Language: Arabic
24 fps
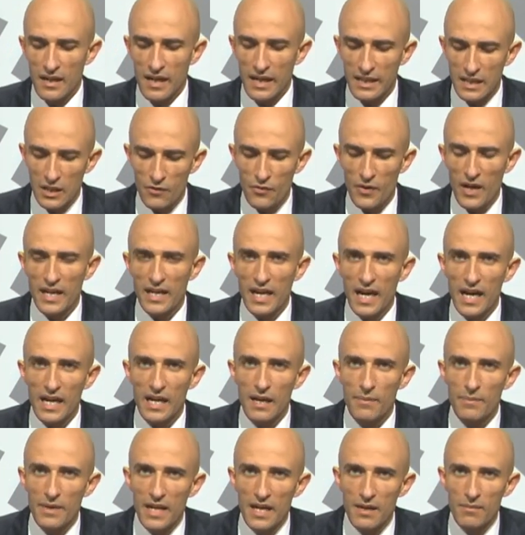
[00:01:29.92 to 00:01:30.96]
الدفاع عن
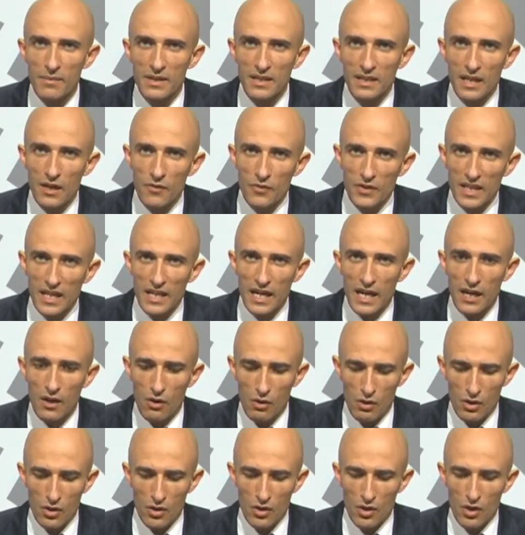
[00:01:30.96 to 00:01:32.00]
حق أبناء المنطقة في
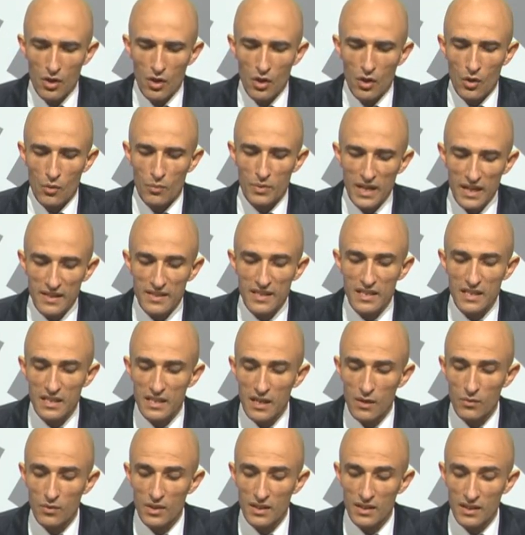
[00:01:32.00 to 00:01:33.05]
التنقل وتحسين
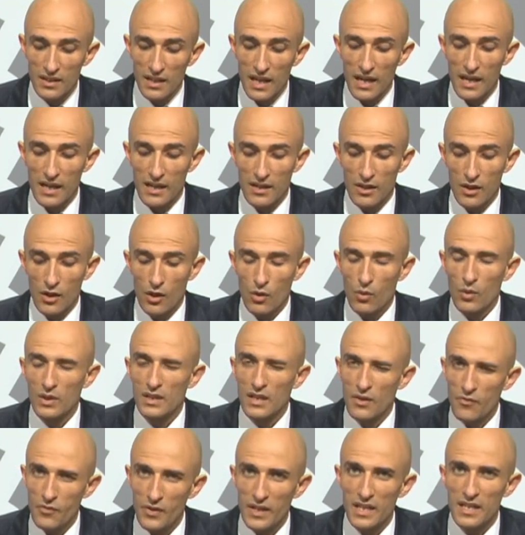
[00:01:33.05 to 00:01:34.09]
جودة النقل
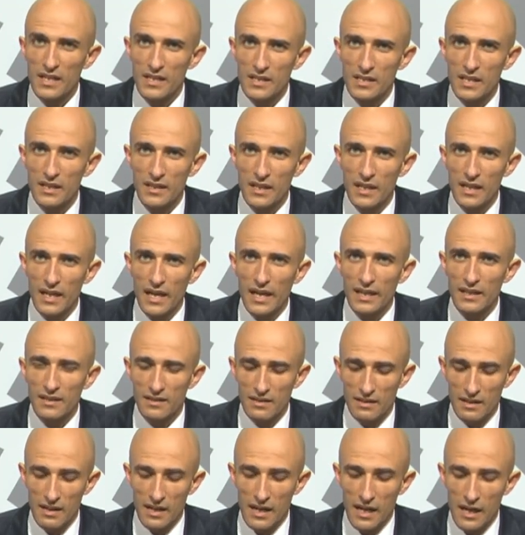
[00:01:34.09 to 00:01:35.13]
وتفعيل الجدي
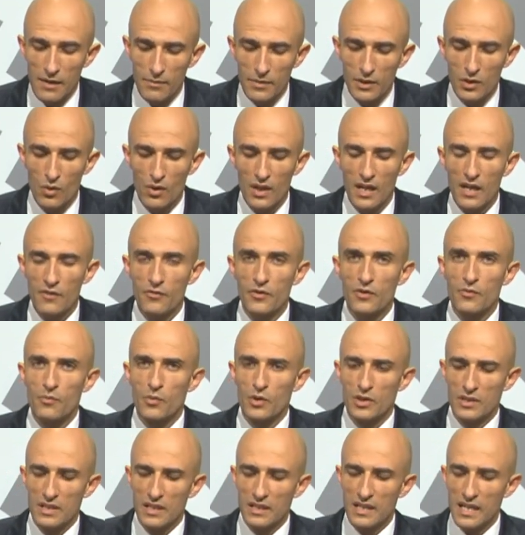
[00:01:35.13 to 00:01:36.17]
لخط المترو الخفيف
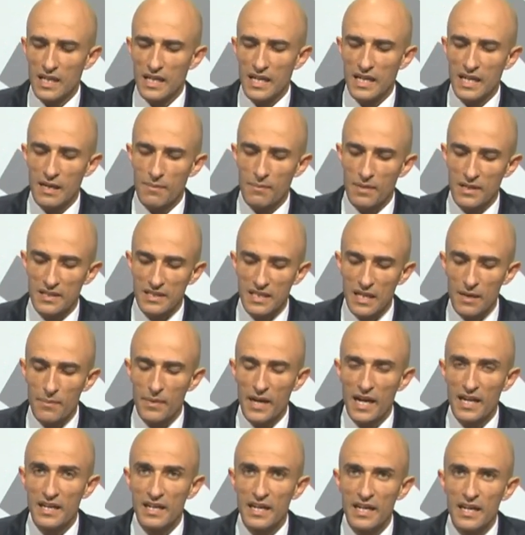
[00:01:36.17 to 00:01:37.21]
بورس السدرية نابل
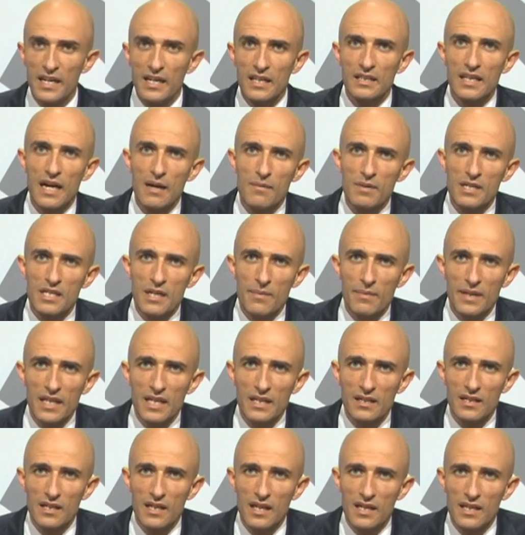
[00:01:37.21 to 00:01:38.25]
سابعا دعم
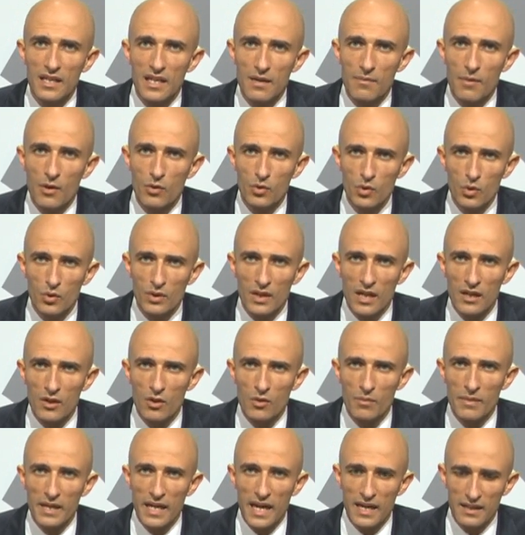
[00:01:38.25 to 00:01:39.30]
الجمعيات الرياضية الموجودة
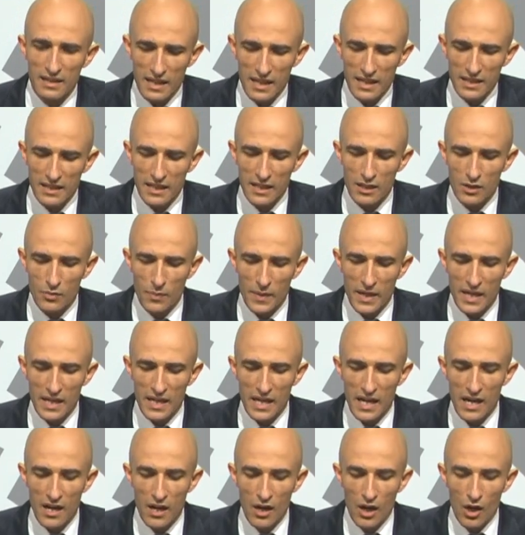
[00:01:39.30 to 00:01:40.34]
اليوم اللي عندها نتائج
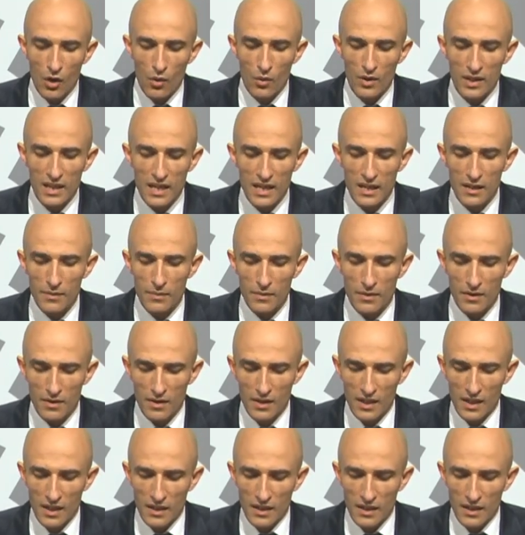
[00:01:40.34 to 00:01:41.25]
باهية وذلك